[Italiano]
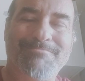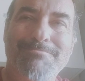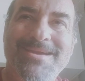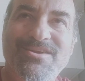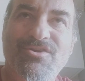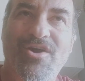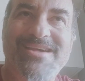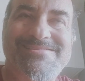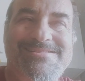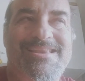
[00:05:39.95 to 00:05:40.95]
almeno
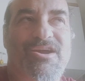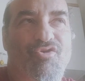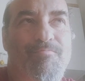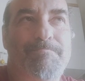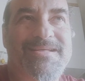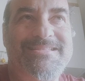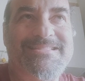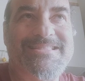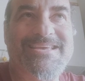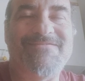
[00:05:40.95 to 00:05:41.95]
essere
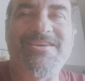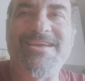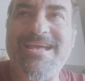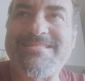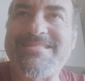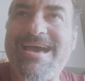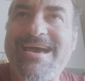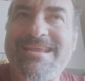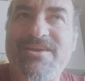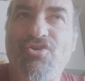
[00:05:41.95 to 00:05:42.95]
competitivi e
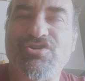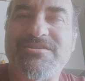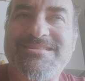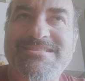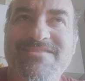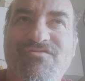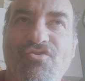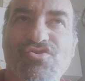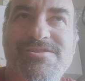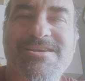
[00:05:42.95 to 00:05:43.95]
dare ai nostri
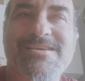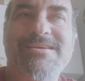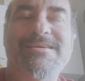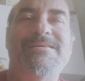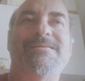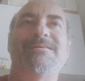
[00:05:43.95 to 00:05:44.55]
tifosi